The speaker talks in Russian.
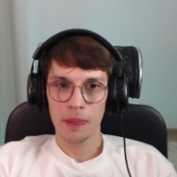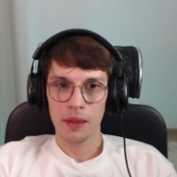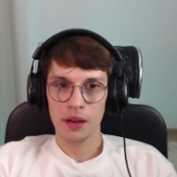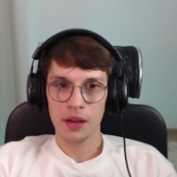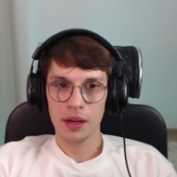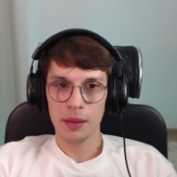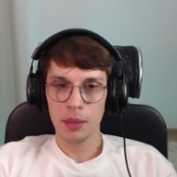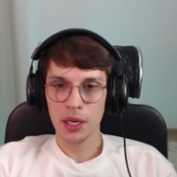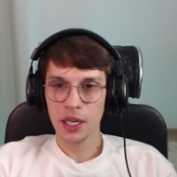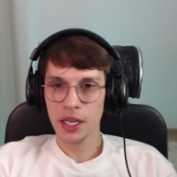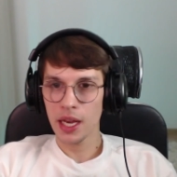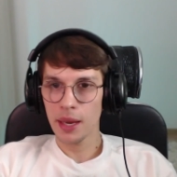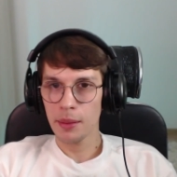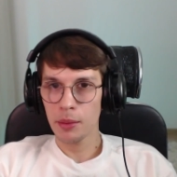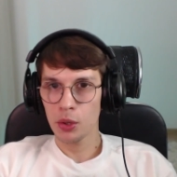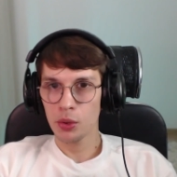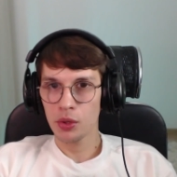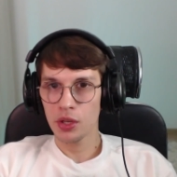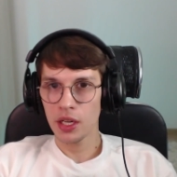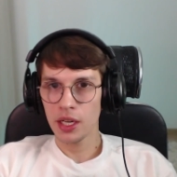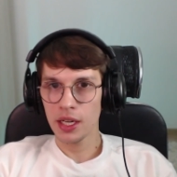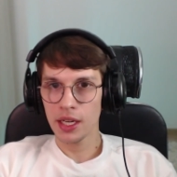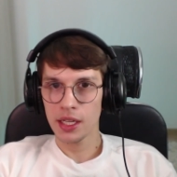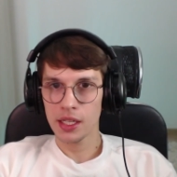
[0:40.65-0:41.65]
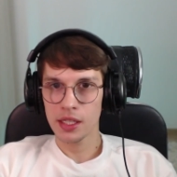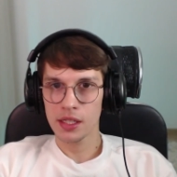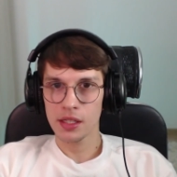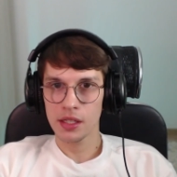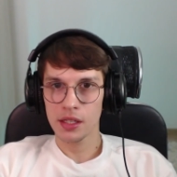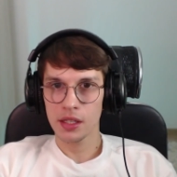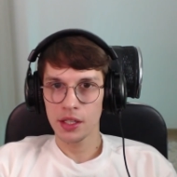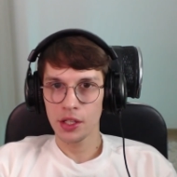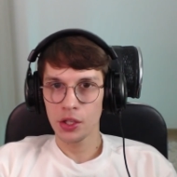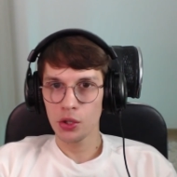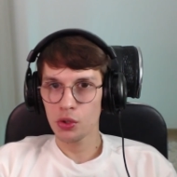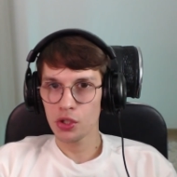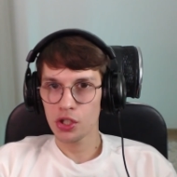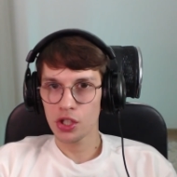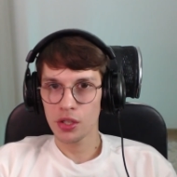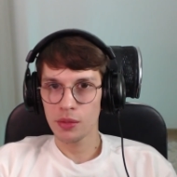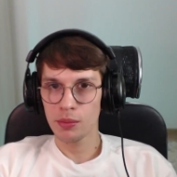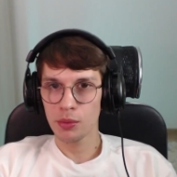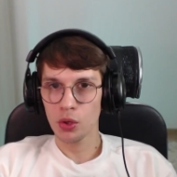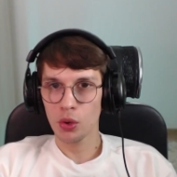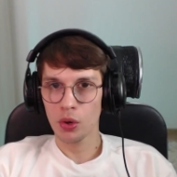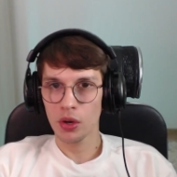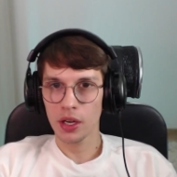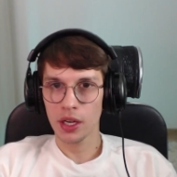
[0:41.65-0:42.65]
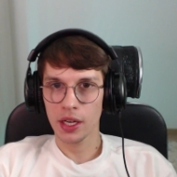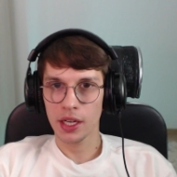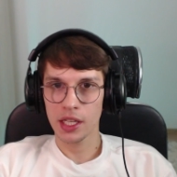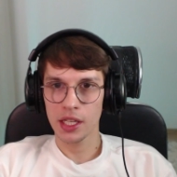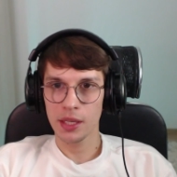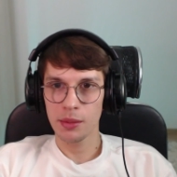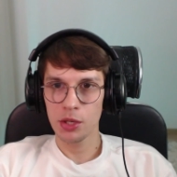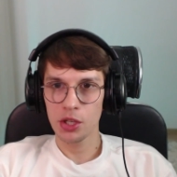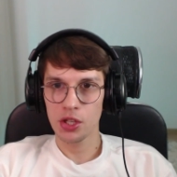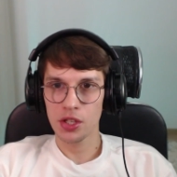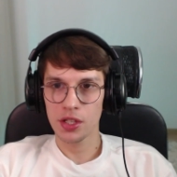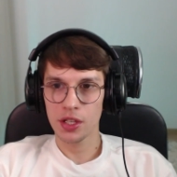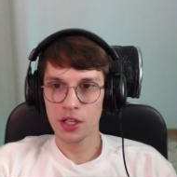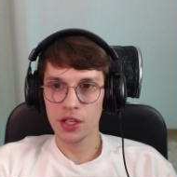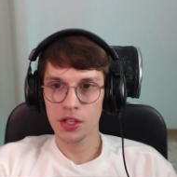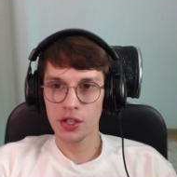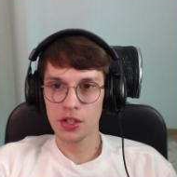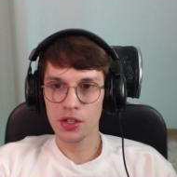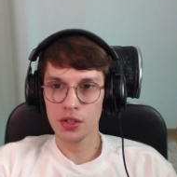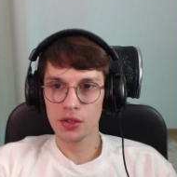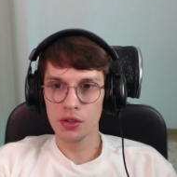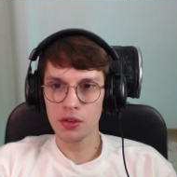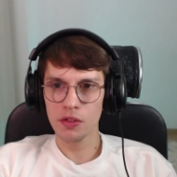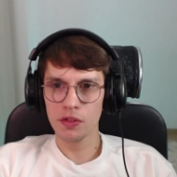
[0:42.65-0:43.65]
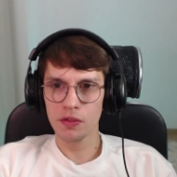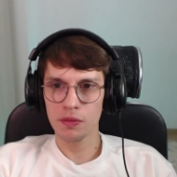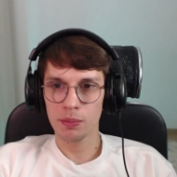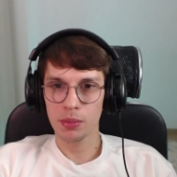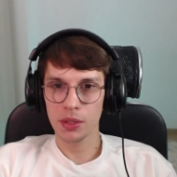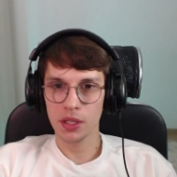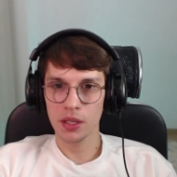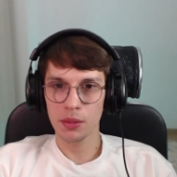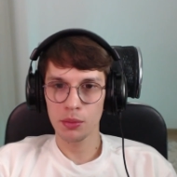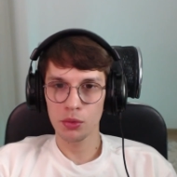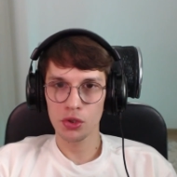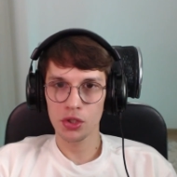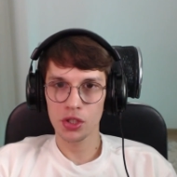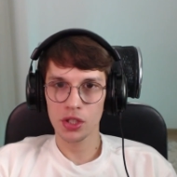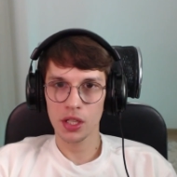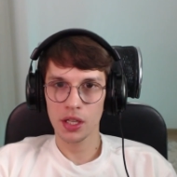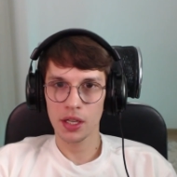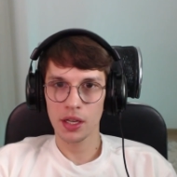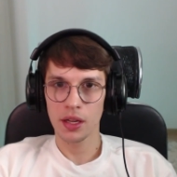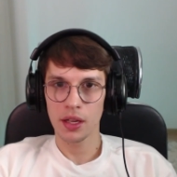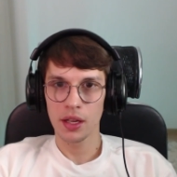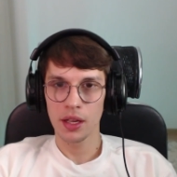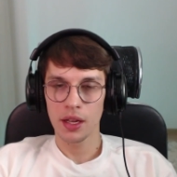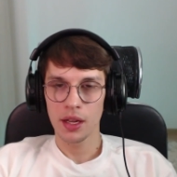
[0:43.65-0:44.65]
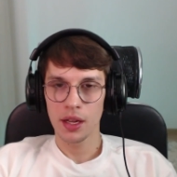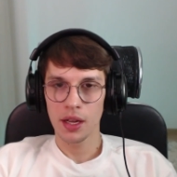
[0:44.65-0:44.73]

амальгаме уделяется не очень много академических часов, потому что